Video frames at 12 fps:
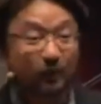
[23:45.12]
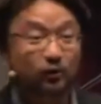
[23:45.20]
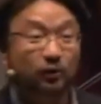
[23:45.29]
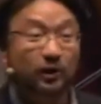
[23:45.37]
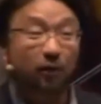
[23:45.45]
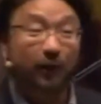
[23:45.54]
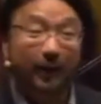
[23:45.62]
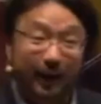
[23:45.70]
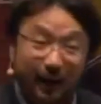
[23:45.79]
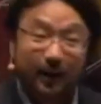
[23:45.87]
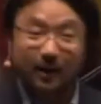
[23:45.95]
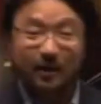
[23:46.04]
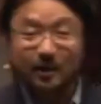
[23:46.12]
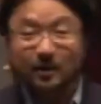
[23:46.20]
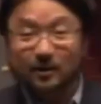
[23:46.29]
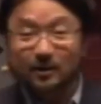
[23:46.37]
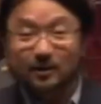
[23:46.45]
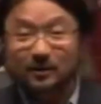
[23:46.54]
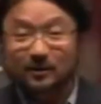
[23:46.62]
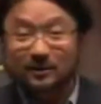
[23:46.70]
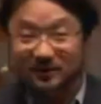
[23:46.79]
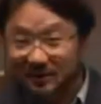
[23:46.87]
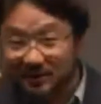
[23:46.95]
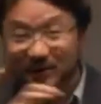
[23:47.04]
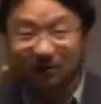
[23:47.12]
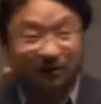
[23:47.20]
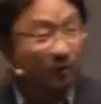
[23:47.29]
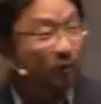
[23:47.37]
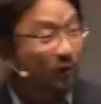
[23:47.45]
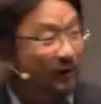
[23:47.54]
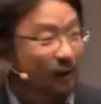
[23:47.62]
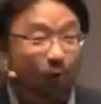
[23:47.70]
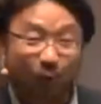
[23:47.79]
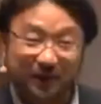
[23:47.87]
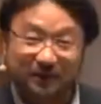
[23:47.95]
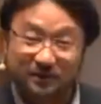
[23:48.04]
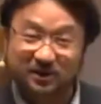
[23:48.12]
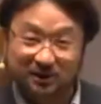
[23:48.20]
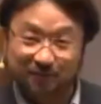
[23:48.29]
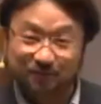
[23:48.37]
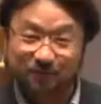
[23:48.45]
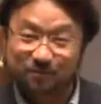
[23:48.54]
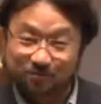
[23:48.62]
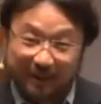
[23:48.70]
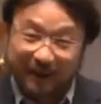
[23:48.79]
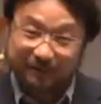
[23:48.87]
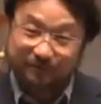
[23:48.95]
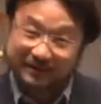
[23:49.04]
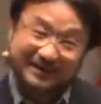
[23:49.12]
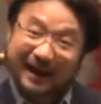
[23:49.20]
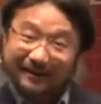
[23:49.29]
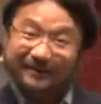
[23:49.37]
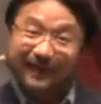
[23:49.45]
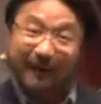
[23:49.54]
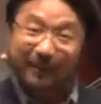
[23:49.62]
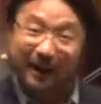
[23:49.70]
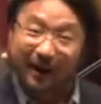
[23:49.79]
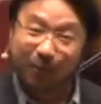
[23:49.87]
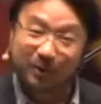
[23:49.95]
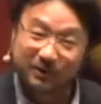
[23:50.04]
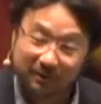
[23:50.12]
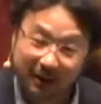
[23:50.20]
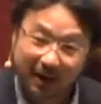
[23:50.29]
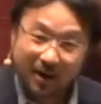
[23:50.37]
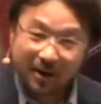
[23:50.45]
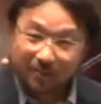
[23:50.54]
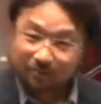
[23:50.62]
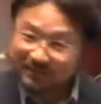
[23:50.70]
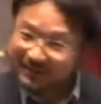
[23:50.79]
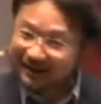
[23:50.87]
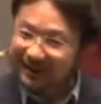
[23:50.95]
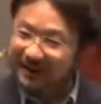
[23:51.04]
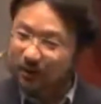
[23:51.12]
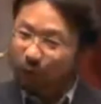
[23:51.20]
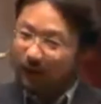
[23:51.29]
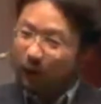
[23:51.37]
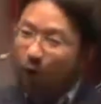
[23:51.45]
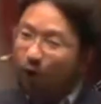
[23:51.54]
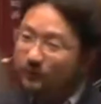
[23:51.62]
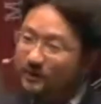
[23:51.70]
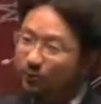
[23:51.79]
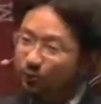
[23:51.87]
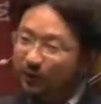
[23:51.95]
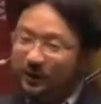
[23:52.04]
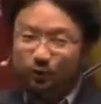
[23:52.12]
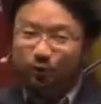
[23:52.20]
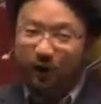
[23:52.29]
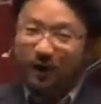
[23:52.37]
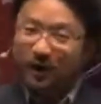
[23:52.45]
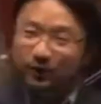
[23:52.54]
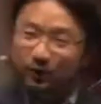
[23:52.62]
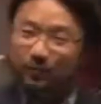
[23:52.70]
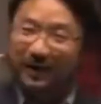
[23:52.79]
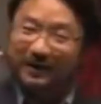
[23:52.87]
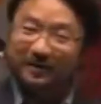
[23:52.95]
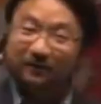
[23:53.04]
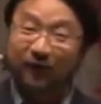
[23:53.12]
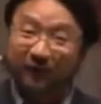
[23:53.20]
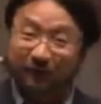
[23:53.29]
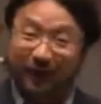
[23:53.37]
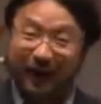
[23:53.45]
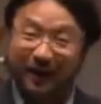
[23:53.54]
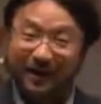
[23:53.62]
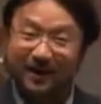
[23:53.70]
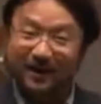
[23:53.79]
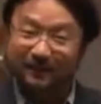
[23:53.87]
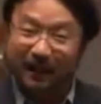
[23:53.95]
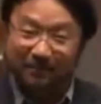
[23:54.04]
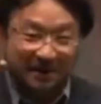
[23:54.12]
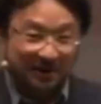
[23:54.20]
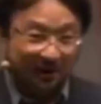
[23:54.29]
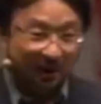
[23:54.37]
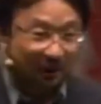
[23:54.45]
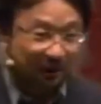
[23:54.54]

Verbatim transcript: 们就认为，哎，这是上帝用了一个诡计，把撒旦打败了。为什么呢？撒旦以为控制住耶稣了，就把人放了嘛。但没想到